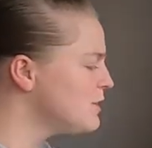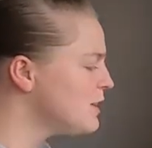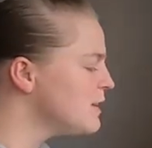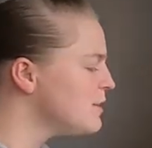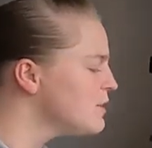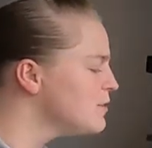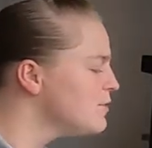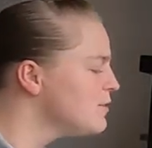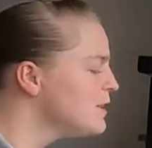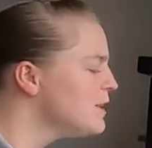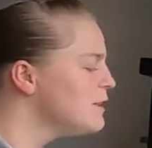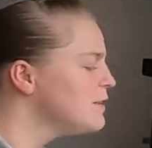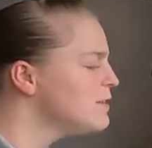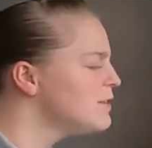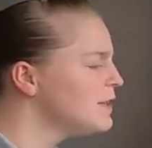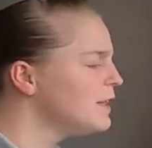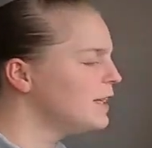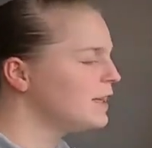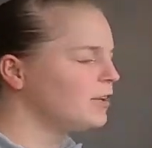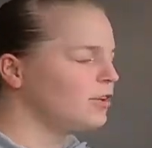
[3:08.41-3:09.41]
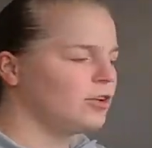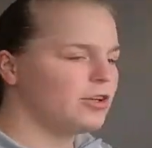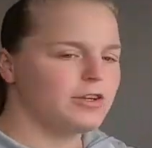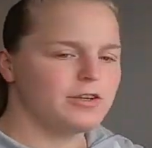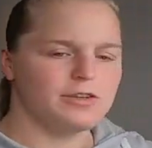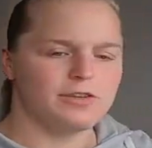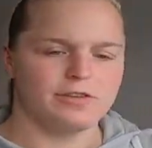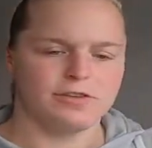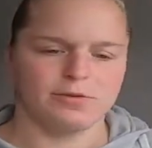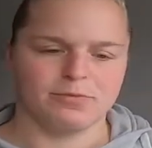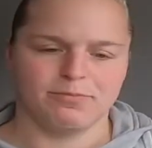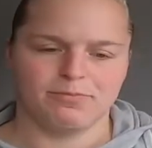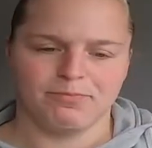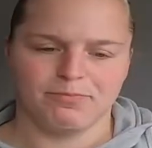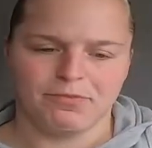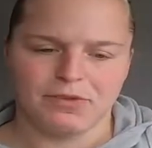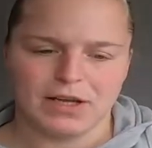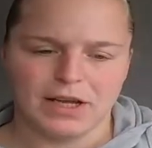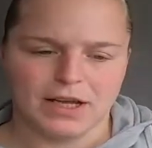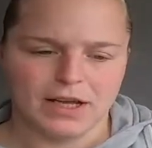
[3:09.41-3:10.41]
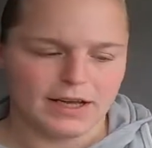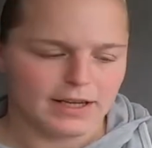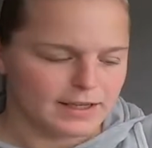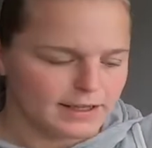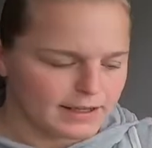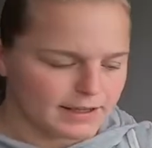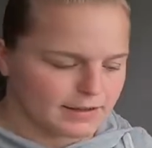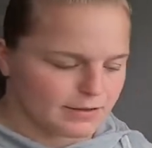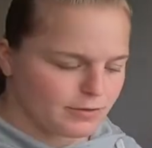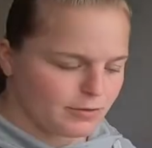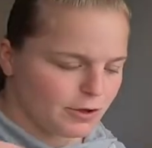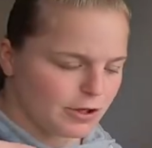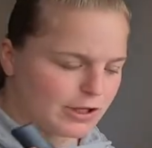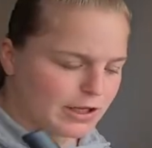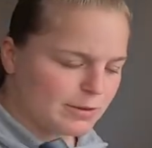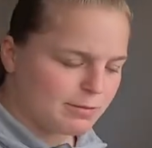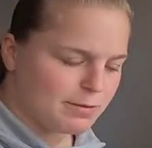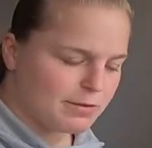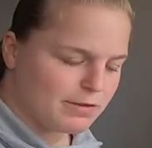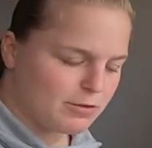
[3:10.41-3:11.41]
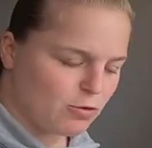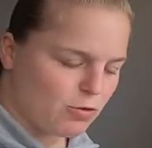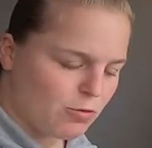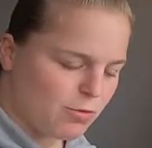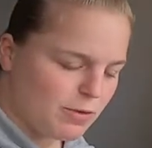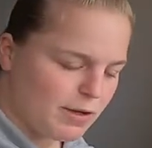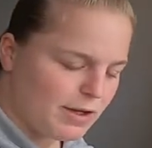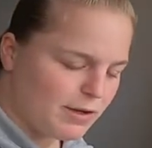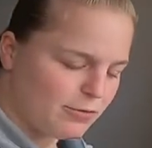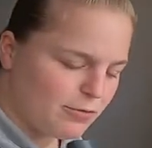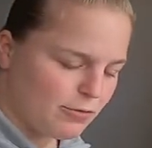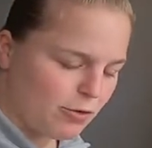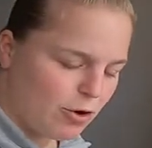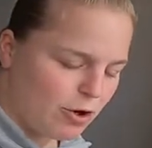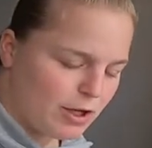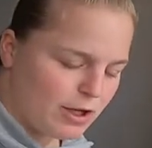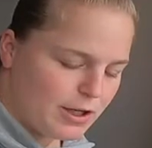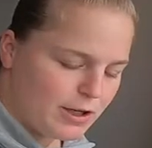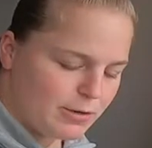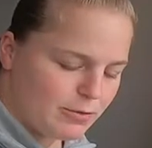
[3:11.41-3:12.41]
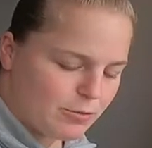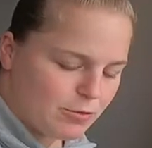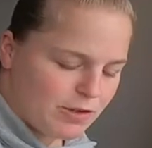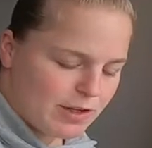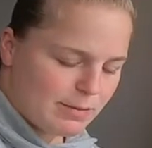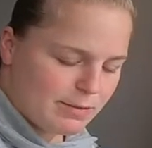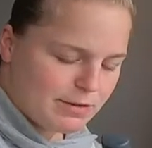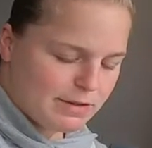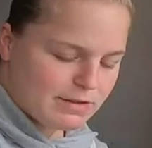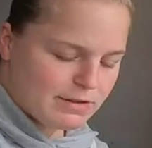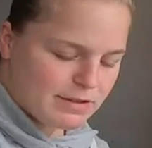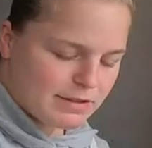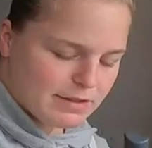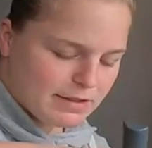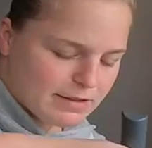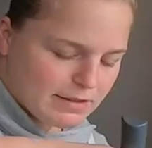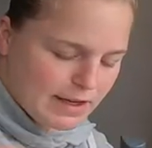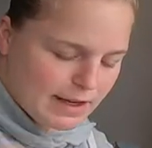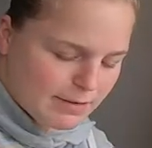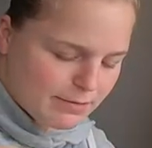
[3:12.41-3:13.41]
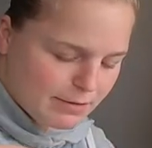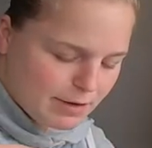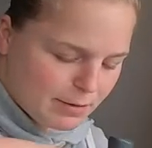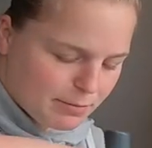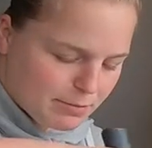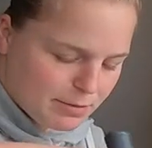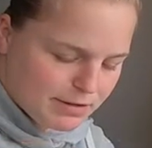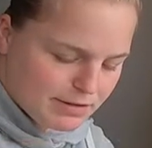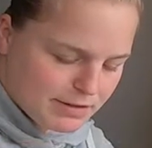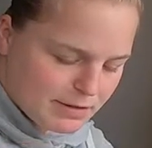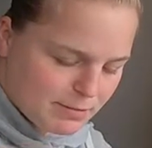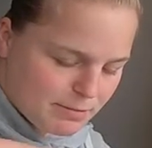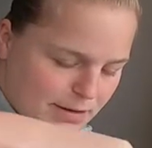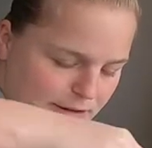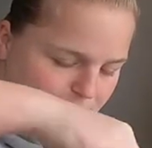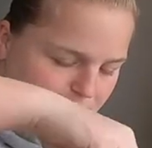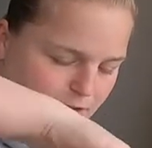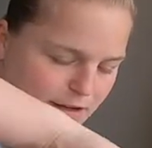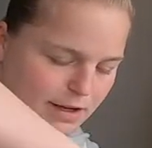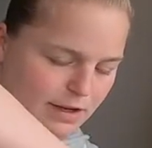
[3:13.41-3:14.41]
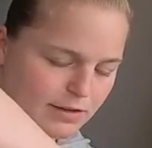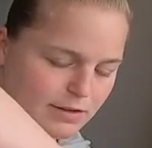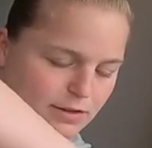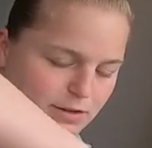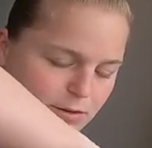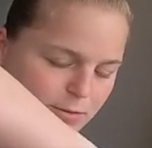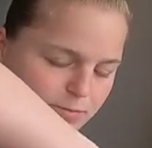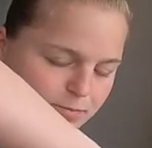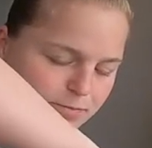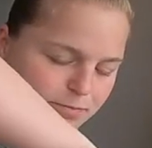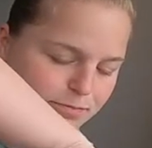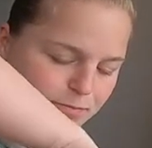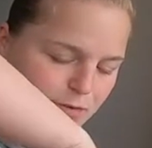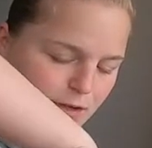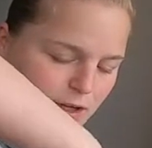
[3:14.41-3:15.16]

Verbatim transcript: Also wie ihr sehen könnt, der ist wirklich bis oben hin voll und damit sich das einfach ein bisschen besser ähm,